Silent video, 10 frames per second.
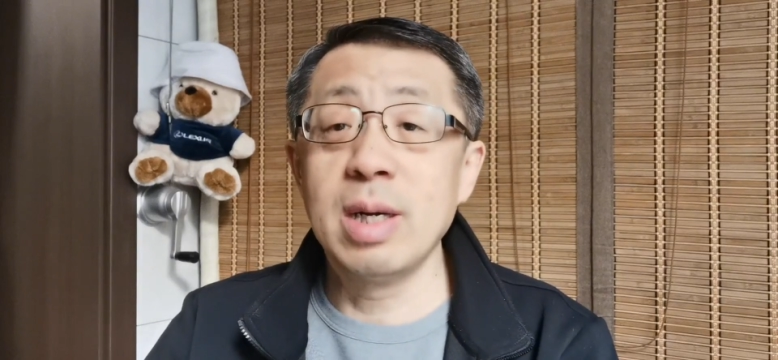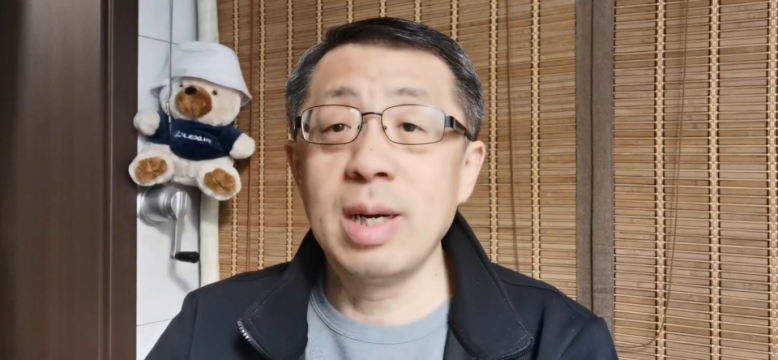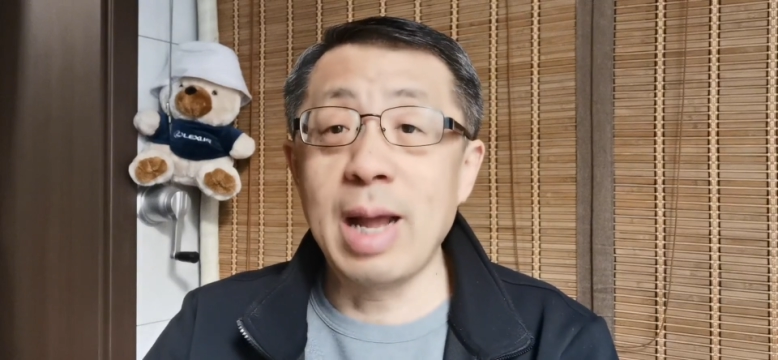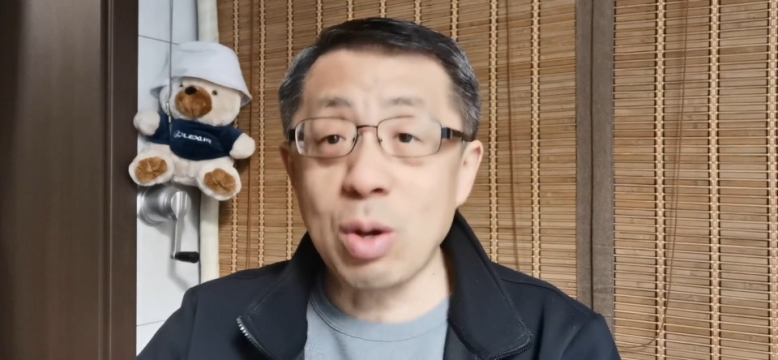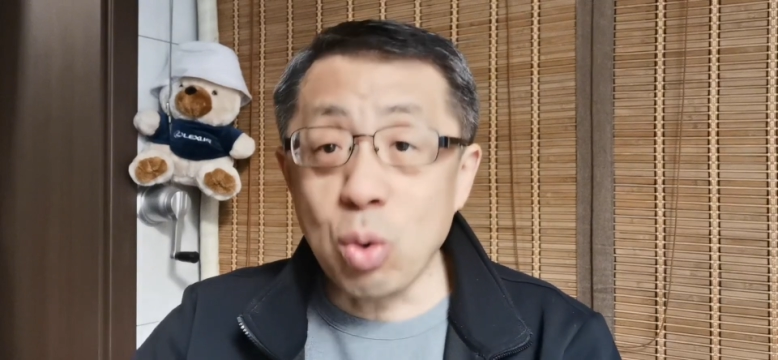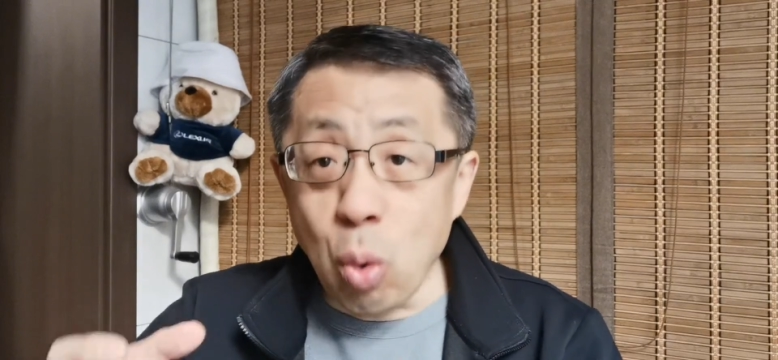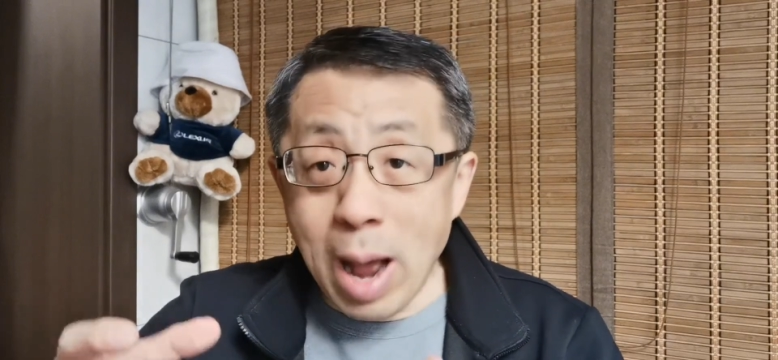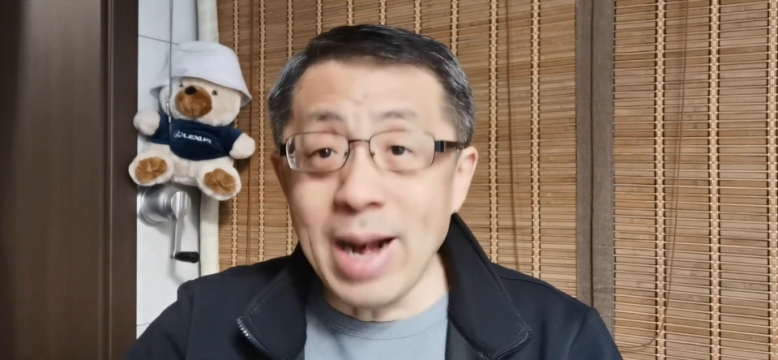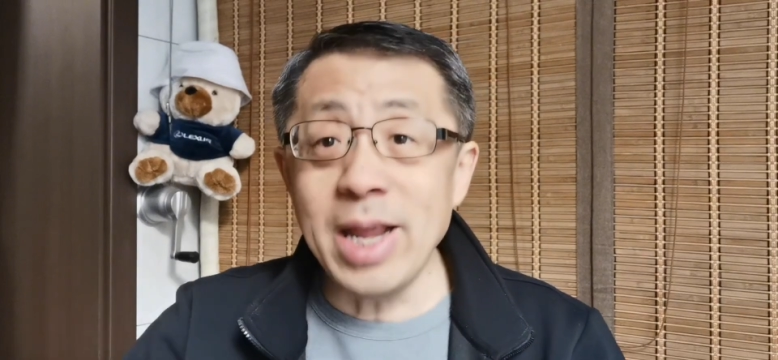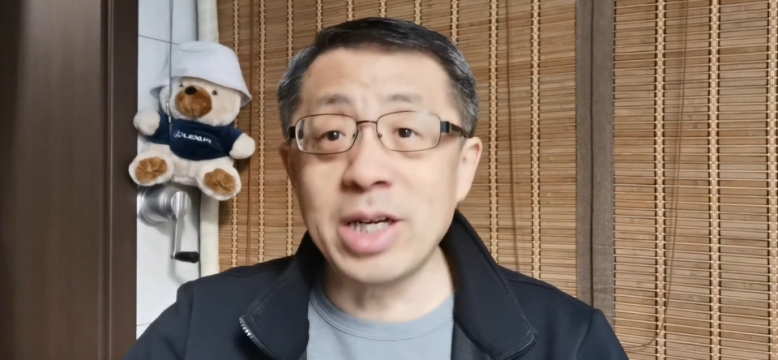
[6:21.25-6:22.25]
来
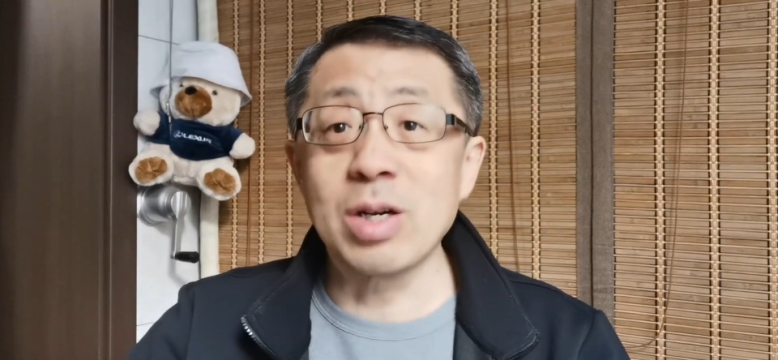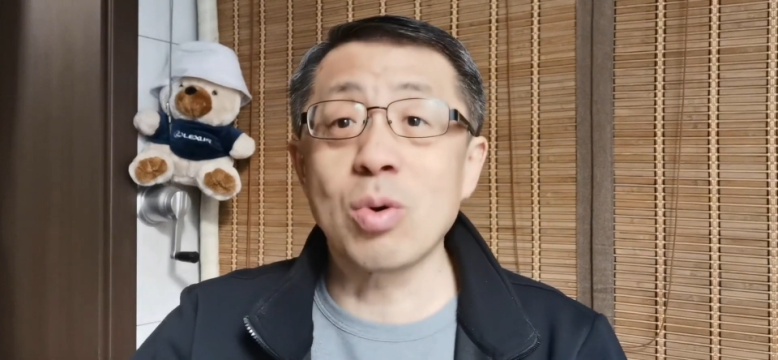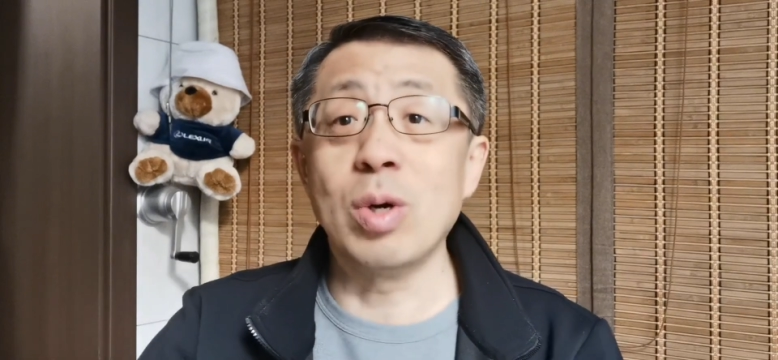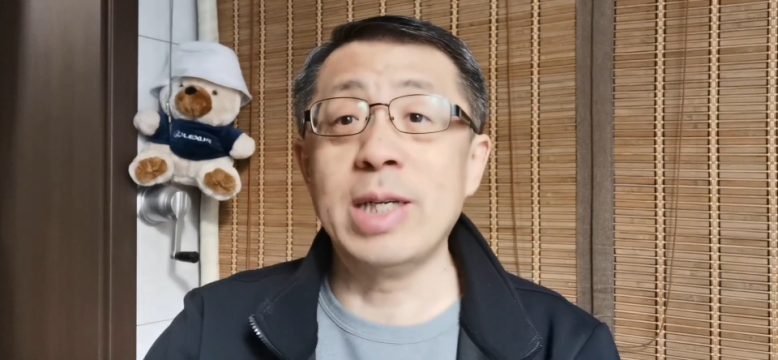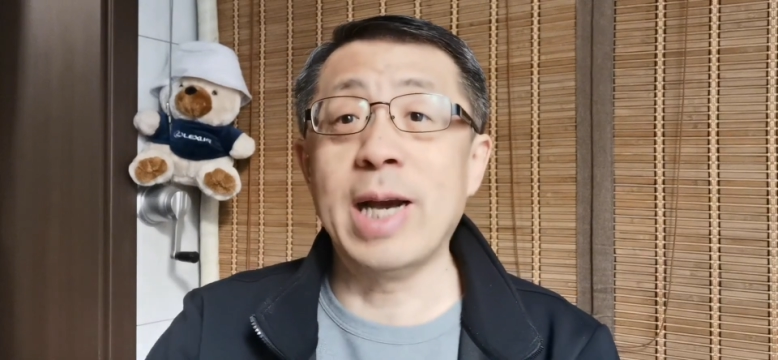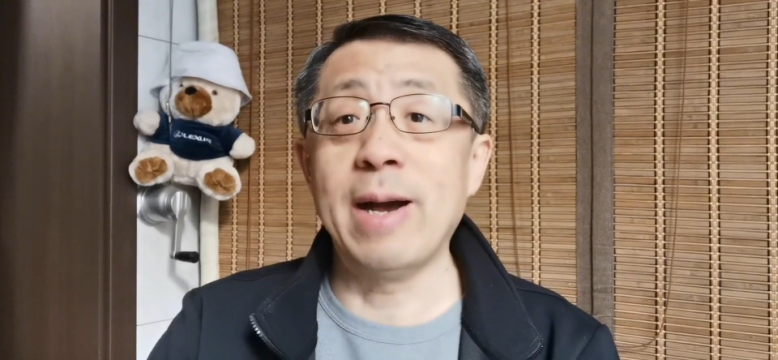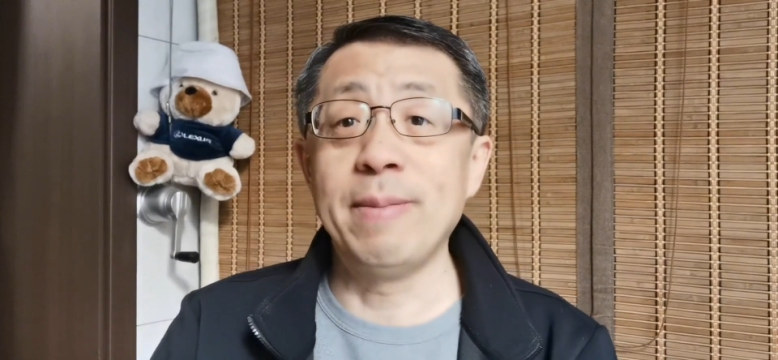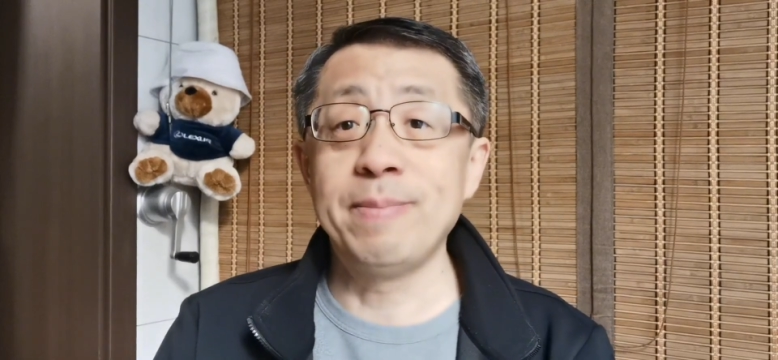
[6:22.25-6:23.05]
管理这个国家。